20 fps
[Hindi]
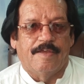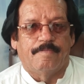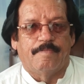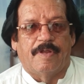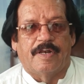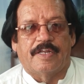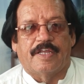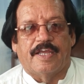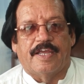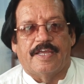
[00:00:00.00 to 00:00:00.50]

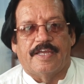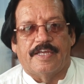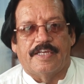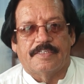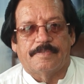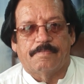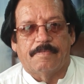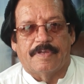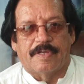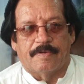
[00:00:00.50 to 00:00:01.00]
बल्कि
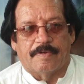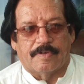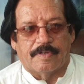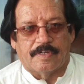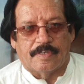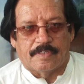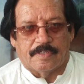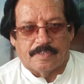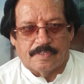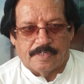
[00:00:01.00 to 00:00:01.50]
इसमें
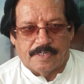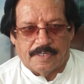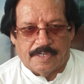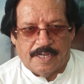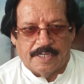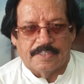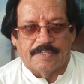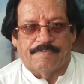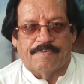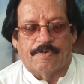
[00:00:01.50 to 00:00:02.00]

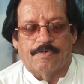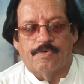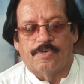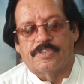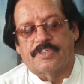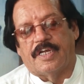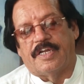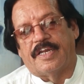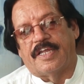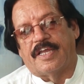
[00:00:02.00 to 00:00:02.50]
एक दफ़ा गोश्त
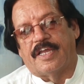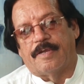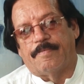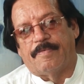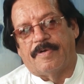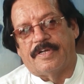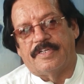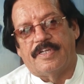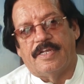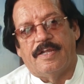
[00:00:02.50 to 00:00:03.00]
खाने के
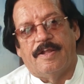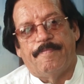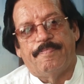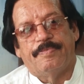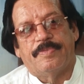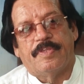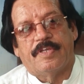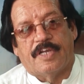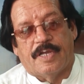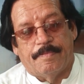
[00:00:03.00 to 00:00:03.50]
बाद
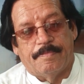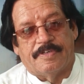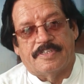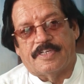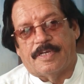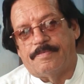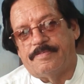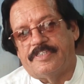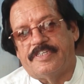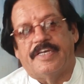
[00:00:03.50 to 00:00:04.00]
कम अज़
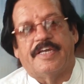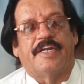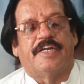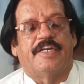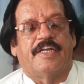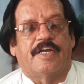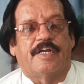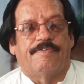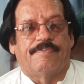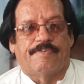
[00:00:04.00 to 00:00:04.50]
कम छः
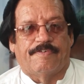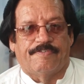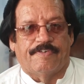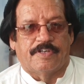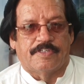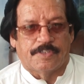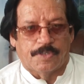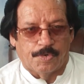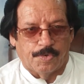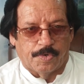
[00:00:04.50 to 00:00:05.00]
घंटे का वक्फा
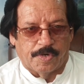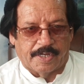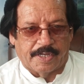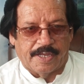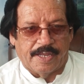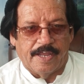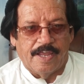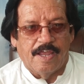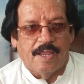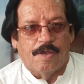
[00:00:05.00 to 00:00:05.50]
ज़रूर
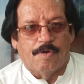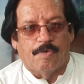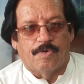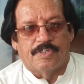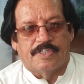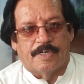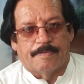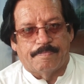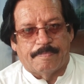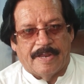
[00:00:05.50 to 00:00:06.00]
रखें और
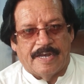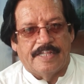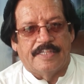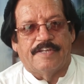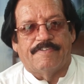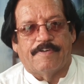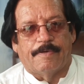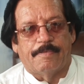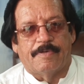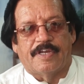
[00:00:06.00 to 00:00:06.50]
जब पहली
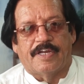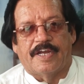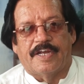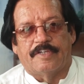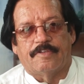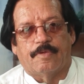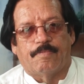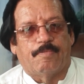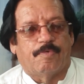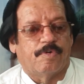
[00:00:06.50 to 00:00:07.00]
दफ़ा भी खाएं
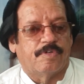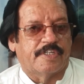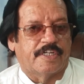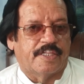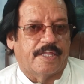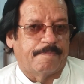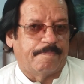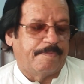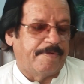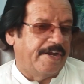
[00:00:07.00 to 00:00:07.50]
तो बहुत
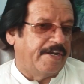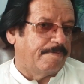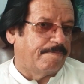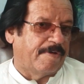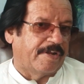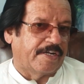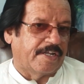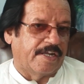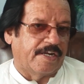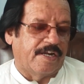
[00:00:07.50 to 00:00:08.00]
ज़्यादा पेट
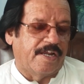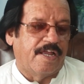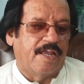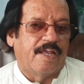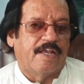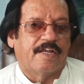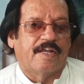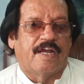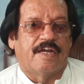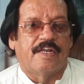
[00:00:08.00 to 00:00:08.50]
भर कर
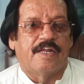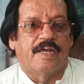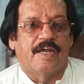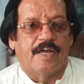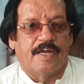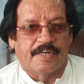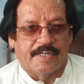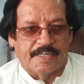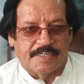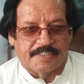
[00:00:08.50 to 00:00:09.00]
खाना
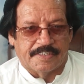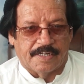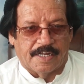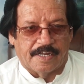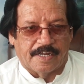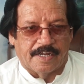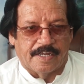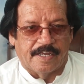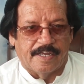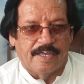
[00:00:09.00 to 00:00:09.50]
हरगिज़ ना
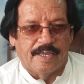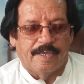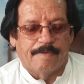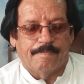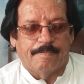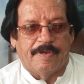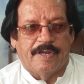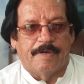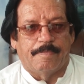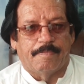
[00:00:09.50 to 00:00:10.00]
खाएं
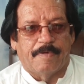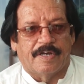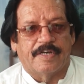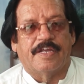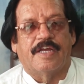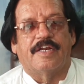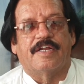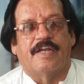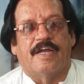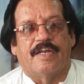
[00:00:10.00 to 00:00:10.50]
पेट भर
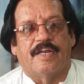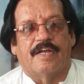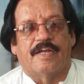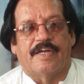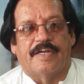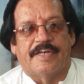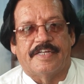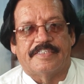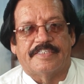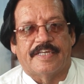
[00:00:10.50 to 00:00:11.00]
कर खाना
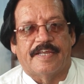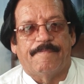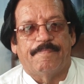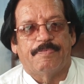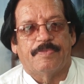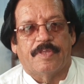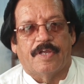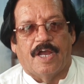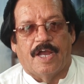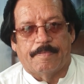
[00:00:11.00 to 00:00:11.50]
खाने से
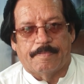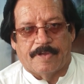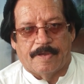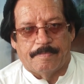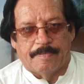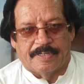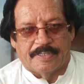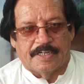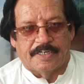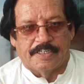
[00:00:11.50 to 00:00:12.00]
आपका
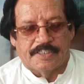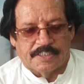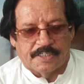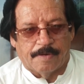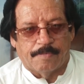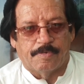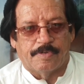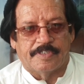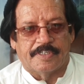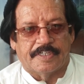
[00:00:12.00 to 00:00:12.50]
मैदा
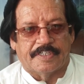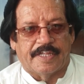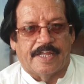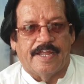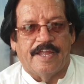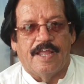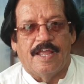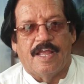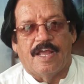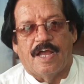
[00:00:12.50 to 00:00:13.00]
डिस्टर्ब हो सकता है
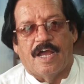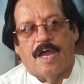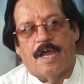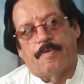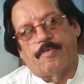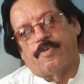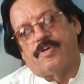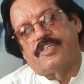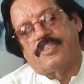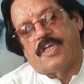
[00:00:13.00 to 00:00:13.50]

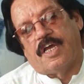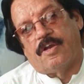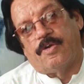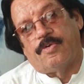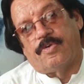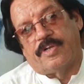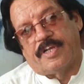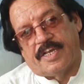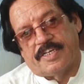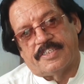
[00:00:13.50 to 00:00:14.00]
आपको इस साल
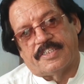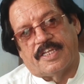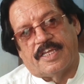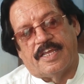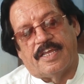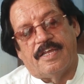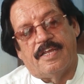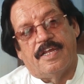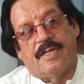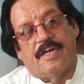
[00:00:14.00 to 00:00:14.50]
और कैस्ट की